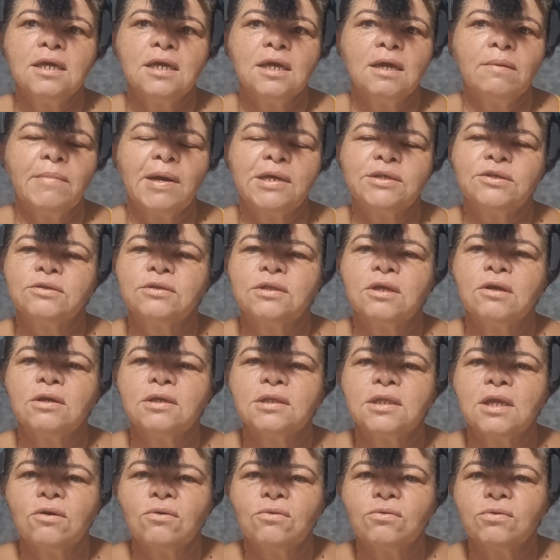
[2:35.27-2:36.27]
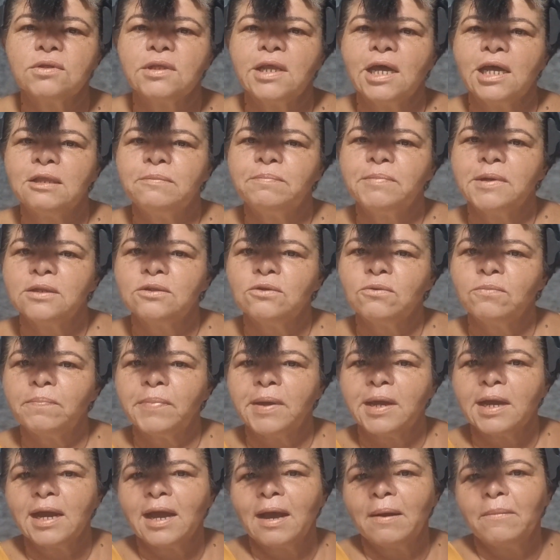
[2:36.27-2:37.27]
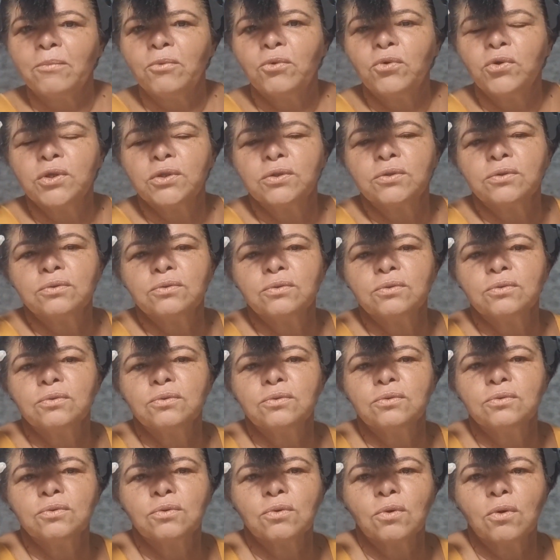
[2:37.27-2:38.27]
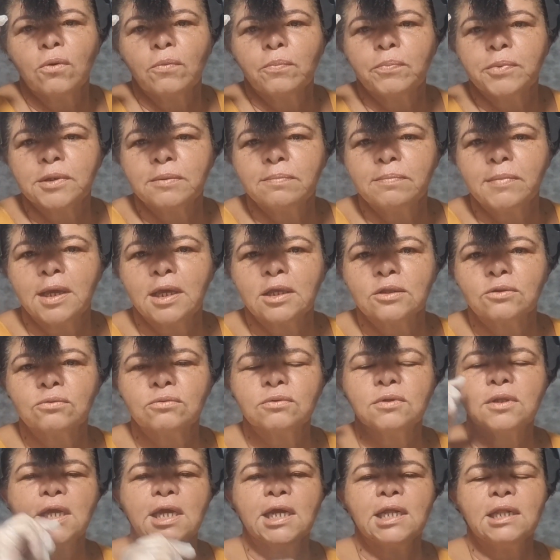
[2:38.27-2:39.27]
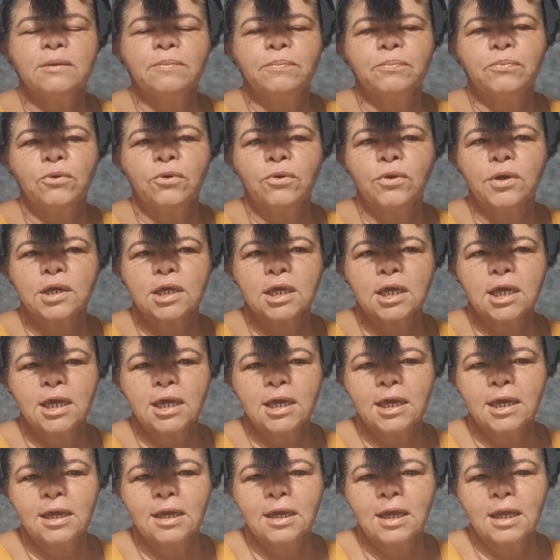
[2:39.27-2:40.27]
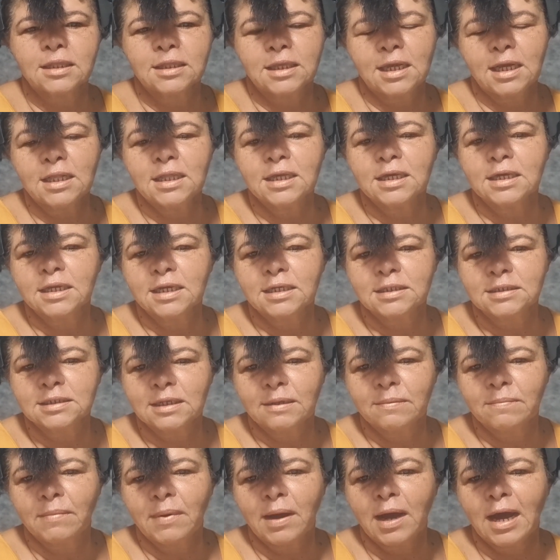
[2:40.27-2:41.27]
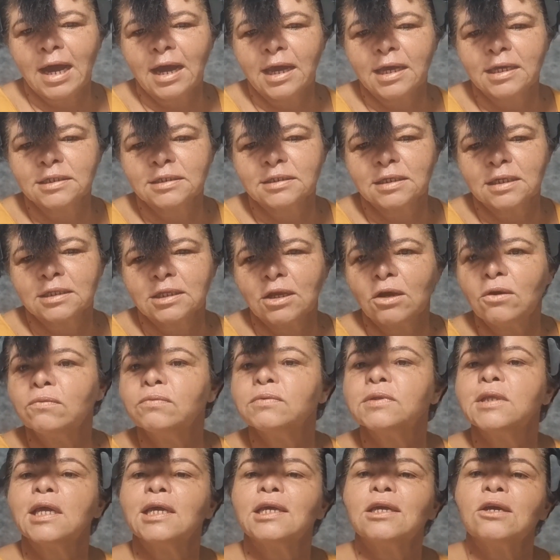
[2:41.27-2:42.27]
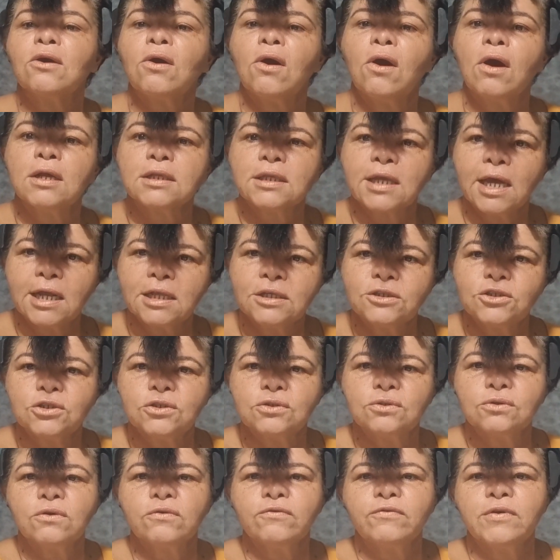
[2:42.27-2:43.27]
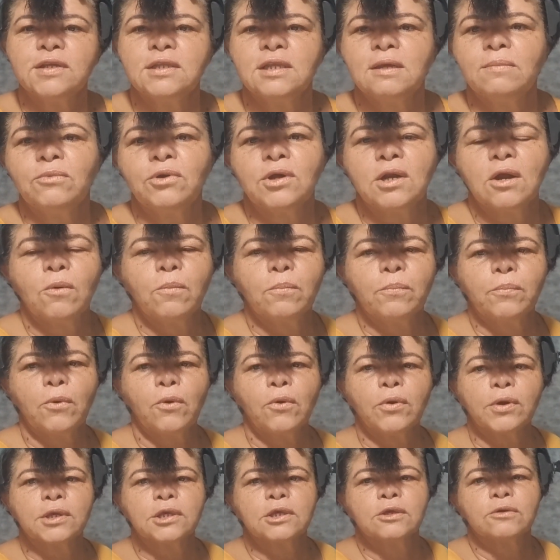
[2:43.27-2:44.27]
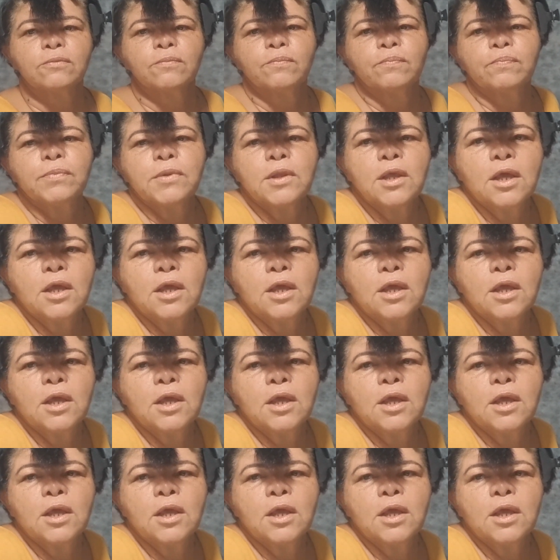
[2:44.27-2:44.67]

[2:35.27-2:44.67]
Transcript: Mas eu tenho que ter cuidado para não pegar muito no, no, comprimento dele, porque até ele crescer mais, até eu ter que cortar ele de novo, vai demorar um pouquinho.